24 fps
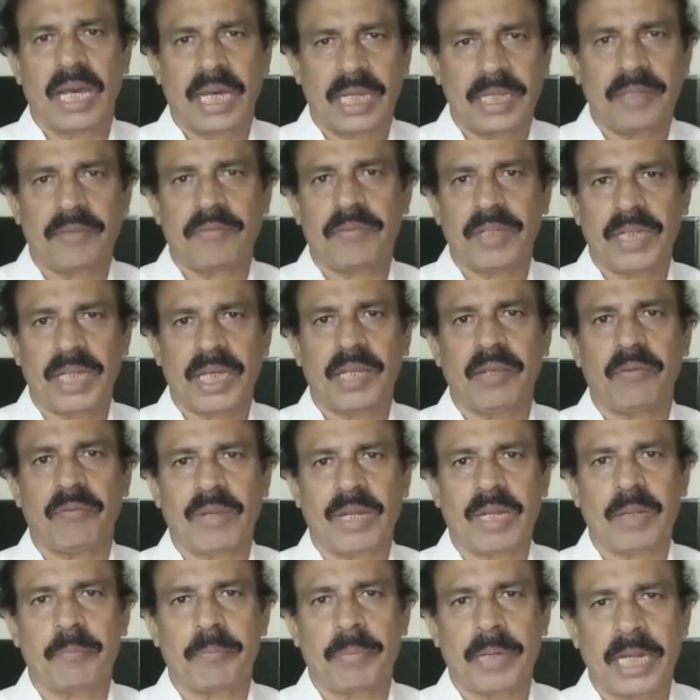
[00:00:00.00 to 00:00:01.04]
అదేవిధంగా
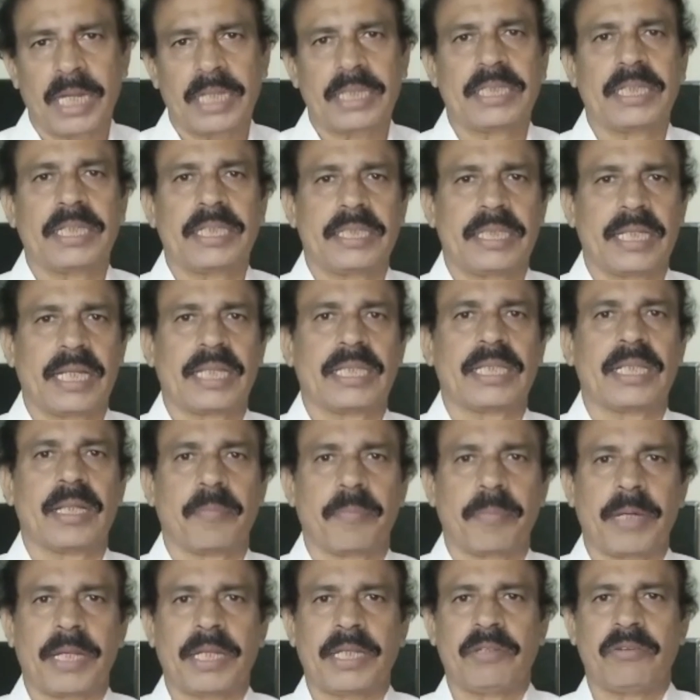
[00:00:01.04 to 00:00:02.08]
ఇవాళ భారతీయ జనతా
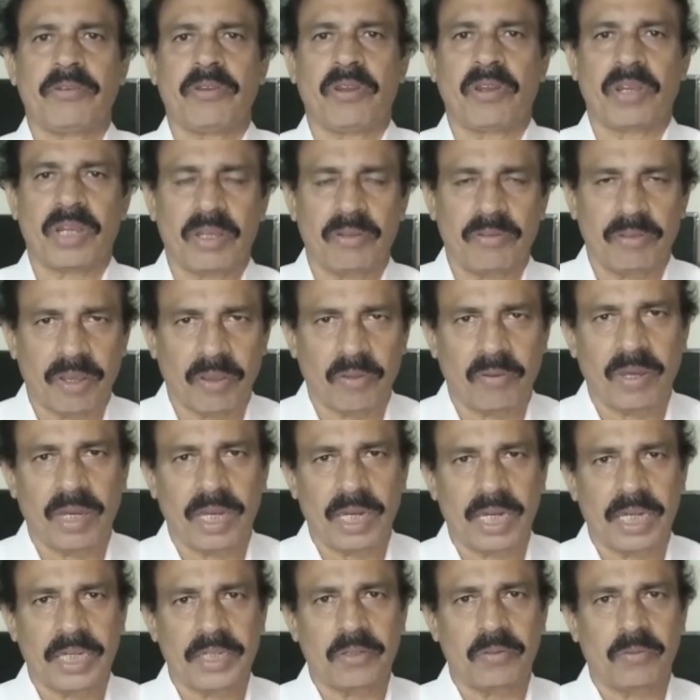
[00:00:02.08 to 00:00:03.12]
పార్టీ యొక్క
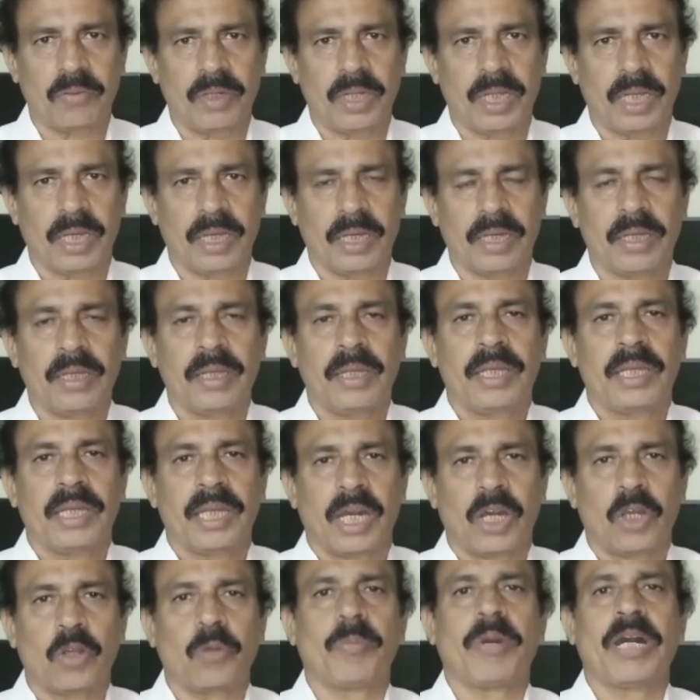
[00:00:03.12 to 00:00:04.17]
వ్యవహారాన్ని కూడా
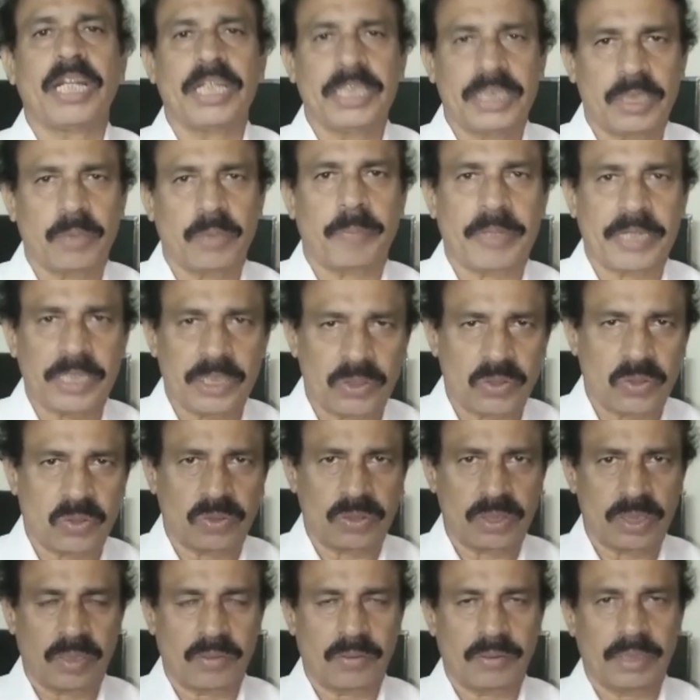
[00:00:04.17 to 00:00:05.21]
అనుమానించే పరిస్థితి
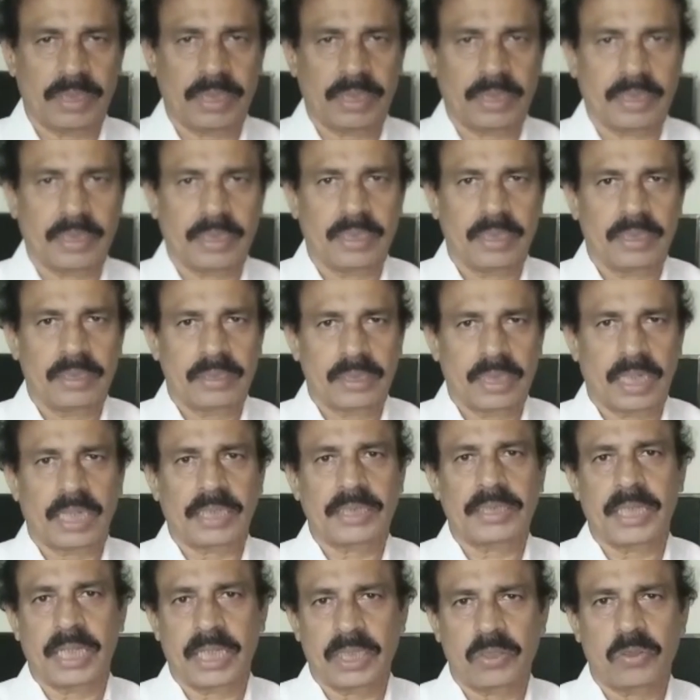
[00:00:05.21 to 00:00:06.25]
వస్తూ ఉంది
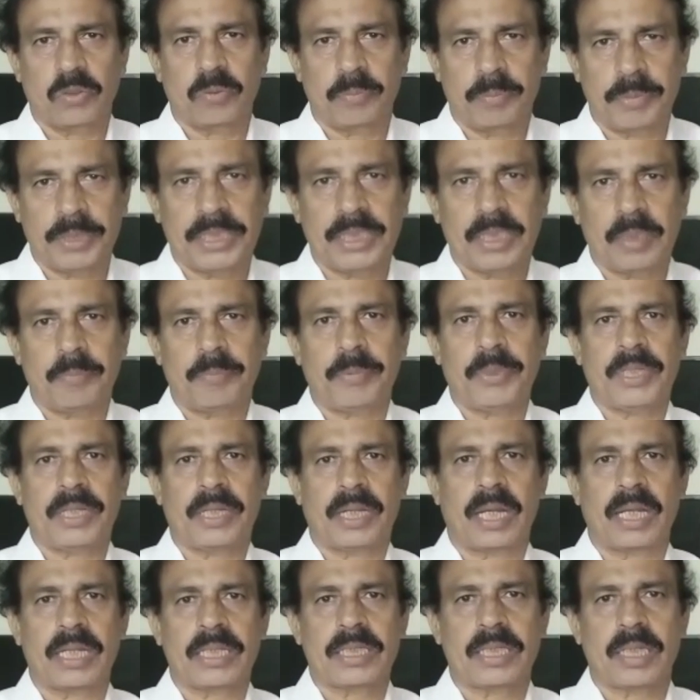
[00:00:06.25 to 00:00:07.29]
సాక్షాత్తు బీజేపీ
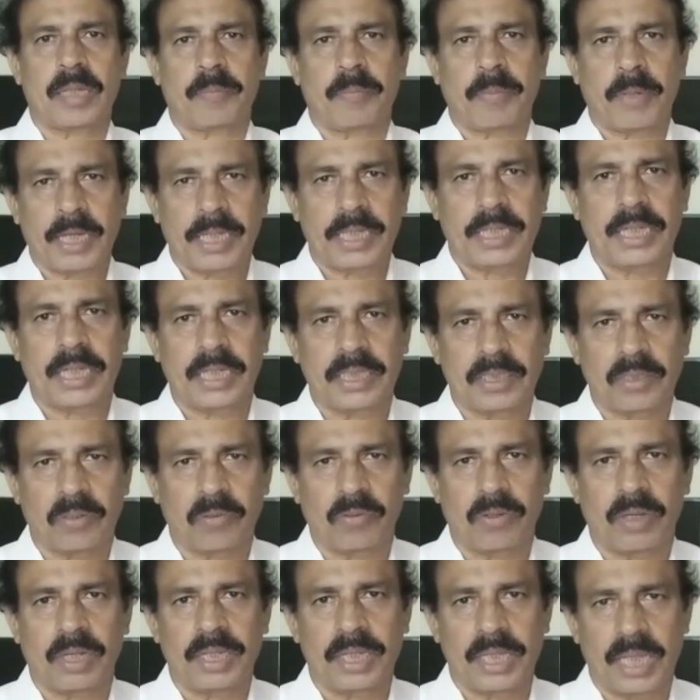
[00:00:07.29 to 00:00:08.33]
రాష్ట్ర పార్టీ అంతా
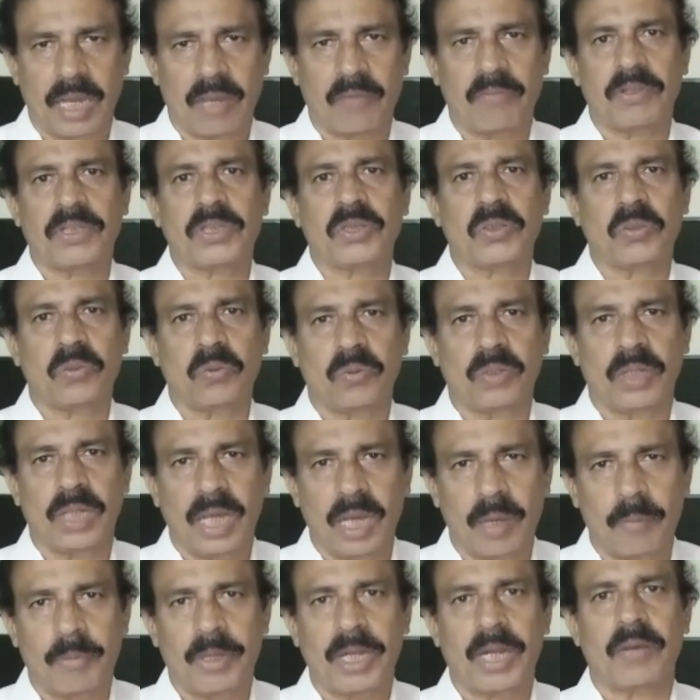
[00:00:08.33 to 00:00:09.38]
కూడా యావత్తు కూడా
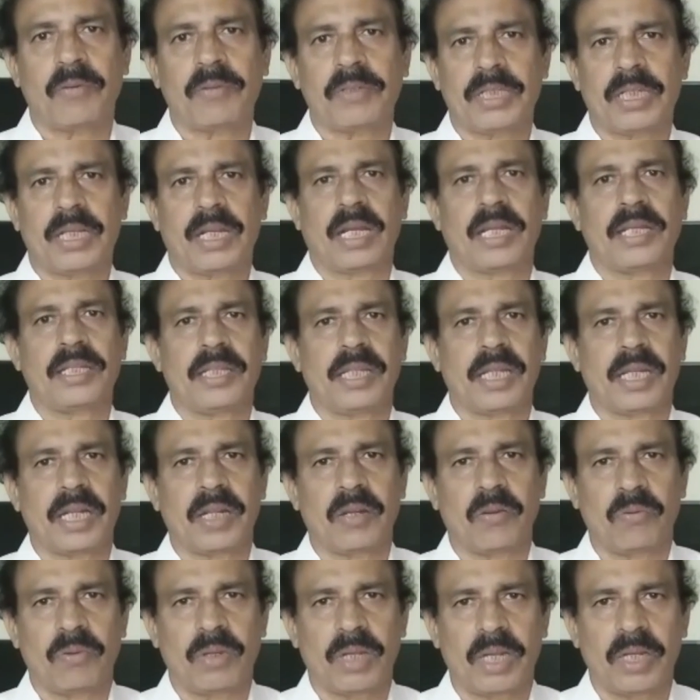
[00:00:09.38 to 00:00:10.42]
అమరావతి
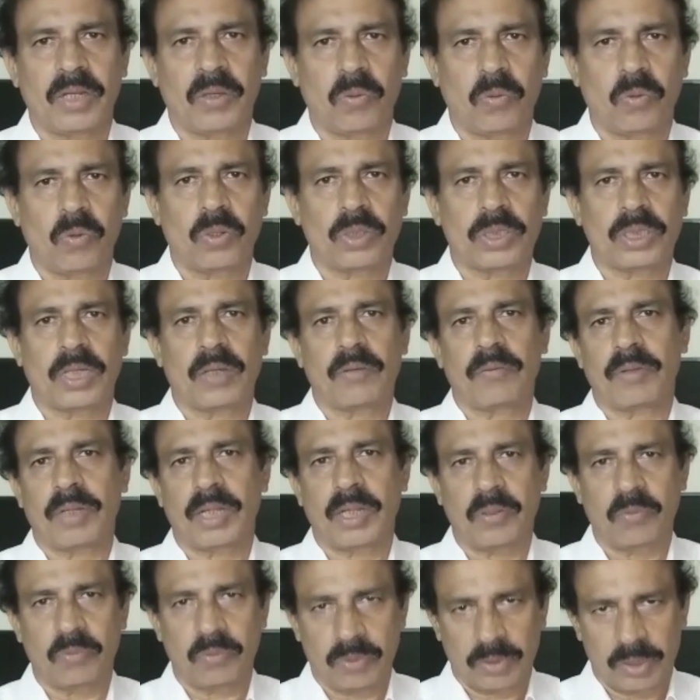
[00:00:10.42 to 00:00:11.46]
రాజధానిగా ఉండాలని కోరుతా
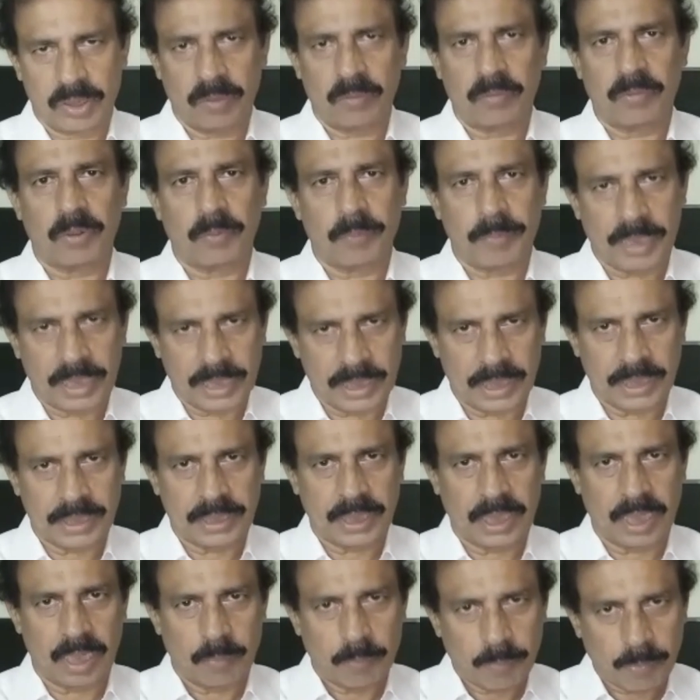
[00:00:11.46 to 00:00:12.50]
ఉన్నారు ఉద్యమంలో
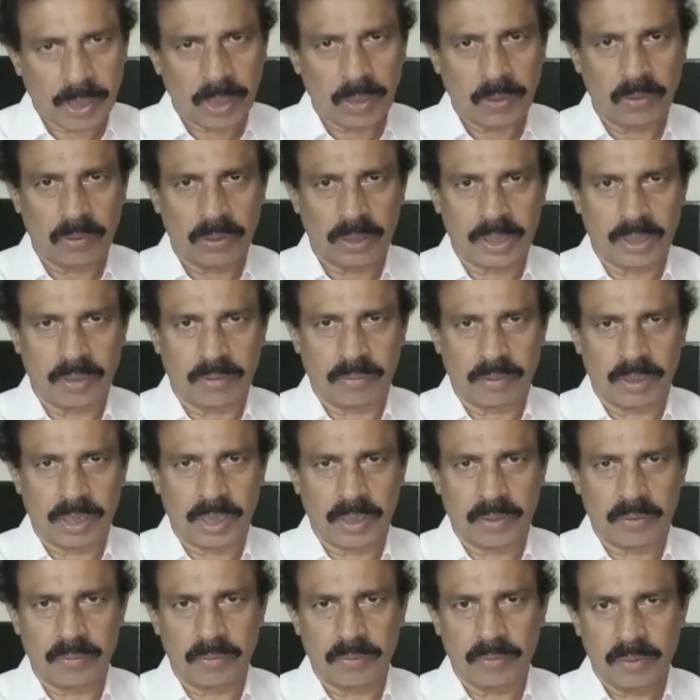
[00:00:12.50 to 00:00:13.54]
ప్రత్యక్షంగా పాల్గొంటా
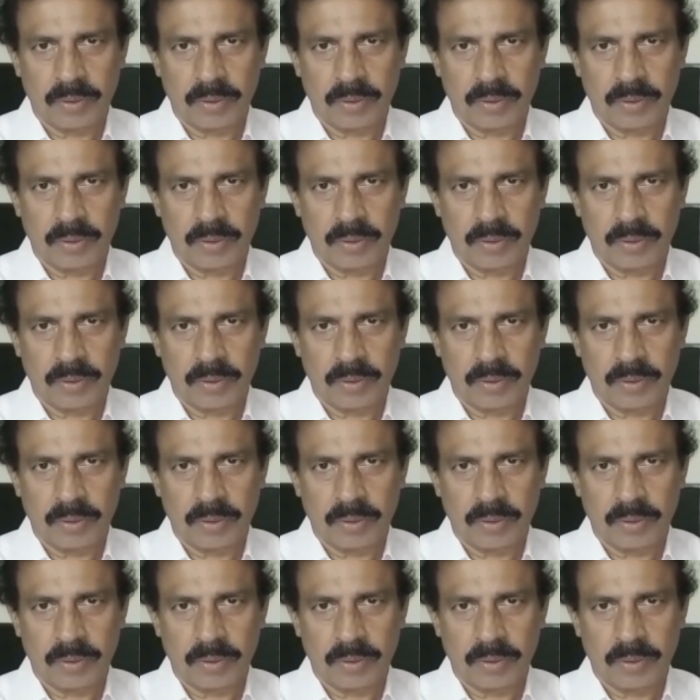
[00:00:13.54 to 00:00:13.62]
ఉన్నారు